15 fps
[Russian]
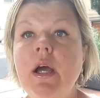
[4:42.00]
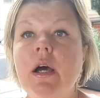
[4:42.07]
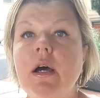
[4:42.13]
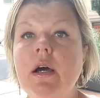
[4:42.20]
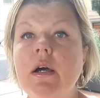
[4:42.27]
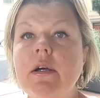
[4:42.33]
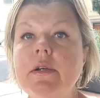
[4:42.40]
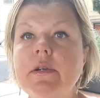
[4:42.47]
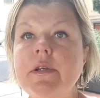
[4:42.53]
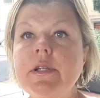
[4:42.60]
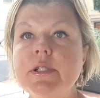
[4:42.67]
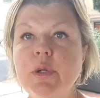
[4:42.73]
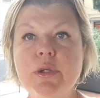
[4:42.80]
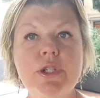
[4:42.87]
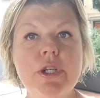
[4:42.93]
э,
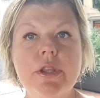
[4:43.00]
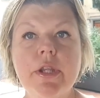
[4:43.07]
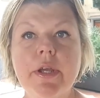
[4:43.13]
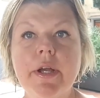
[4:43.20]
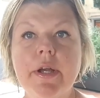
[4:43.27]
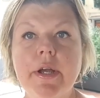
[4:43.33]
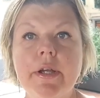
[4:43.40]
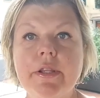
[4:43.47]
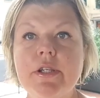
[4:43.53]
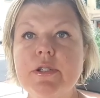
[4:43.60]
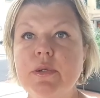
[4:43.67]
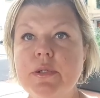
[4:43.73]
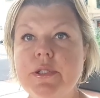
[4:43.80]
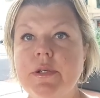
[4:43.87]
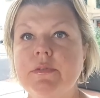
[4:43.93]
исключительная какая-то
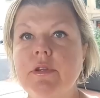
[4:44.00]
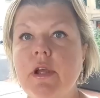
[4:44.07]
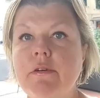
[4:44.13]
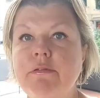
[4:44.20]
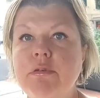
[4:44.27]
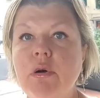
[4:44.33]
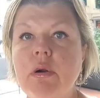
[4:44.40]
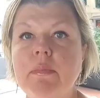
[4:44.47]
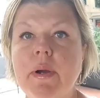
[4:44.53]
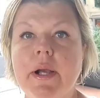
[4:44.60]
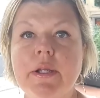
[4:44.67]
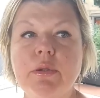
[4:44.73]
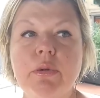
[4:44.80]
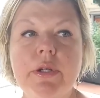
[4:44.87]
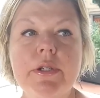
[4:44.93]
эксклюзивная форма,
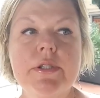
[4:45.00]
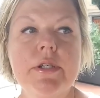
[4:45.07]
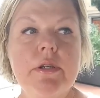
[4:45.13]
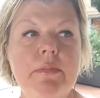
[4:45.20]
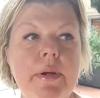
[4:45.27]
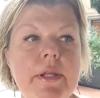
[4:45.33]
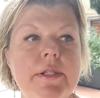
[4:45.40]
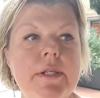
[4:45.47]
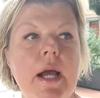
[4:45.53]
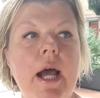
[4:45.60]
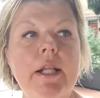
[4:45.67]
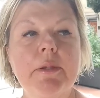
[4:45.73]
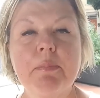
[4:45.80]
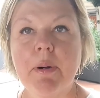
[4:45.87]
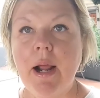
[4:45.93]
которая занимается
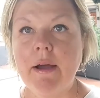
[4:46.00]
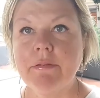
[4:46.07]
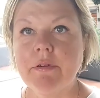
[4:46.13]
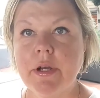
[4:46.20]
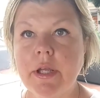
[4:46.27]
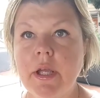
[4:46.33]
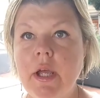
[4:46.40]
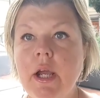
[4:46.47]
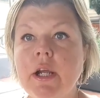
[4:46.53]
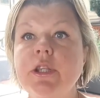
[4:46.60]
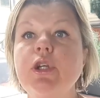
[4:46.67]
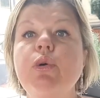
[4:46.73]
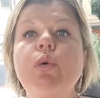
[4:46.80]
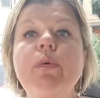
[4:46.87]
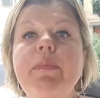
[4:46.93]
отправкой
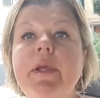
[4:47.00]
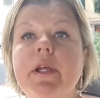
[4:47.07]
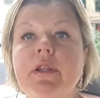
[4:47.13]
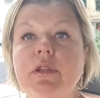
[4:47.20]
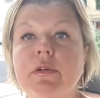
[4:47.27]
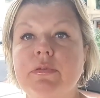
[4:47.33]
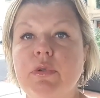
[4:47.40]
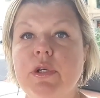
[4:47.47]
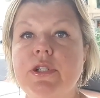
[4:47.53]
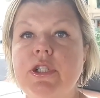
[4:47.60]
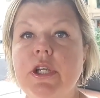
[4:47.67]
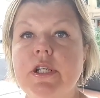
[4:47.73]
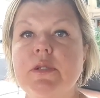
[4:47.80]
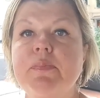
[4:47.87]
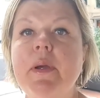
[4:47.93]
документов. То есть
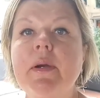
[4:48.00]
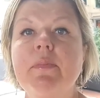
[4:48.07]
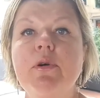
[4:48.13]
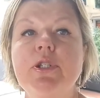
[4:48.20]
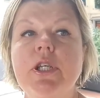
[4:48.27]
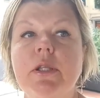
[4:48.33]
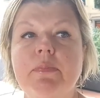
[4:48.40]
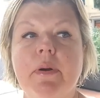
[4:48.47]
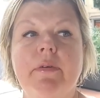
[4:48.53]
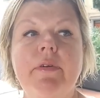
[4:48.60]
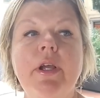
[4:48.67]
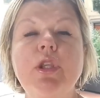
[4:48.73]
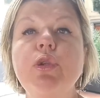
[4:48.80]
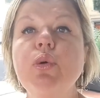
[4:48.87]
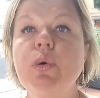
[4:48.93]
через ПЭК можно
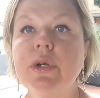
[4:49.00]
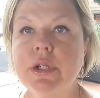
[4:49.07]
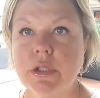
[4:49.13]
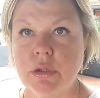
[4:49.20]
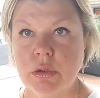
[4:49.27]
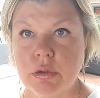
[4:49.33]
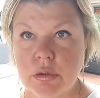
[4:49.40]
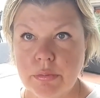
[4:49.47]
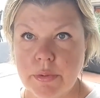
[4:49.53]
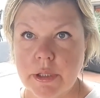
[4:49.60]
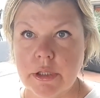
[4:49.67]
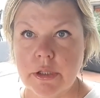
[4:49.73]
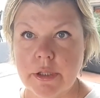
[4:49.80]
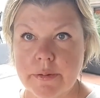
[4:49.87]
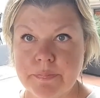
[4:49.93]
отправлять только
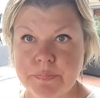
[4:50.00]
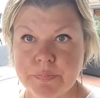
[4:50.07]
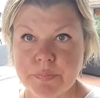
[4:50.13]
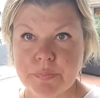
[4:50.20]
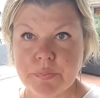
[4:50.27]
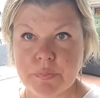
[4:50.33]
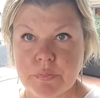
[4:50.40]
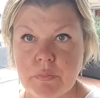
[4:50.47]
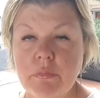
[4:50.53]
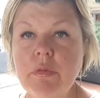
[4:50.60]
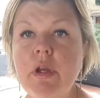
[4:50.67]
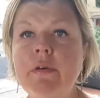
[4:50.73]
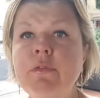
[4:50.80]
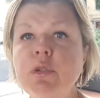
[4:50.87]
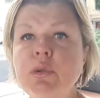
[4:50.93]
документы.
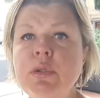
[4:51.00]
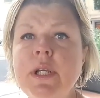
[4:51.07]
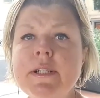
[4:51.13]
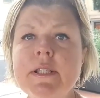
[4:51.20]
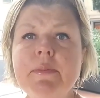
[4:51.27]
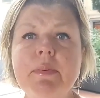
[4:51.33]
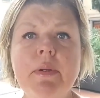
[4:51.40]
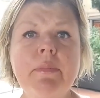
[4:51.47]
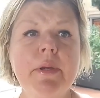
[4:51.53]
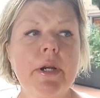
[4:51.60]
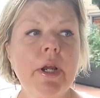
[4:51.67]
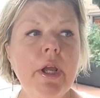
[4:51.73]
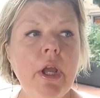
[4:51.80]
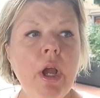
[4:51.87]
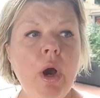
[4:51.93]
Вот у нас, например,
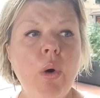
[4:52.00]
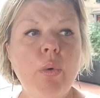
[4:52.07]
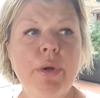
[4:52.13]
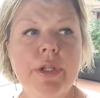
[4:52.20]
у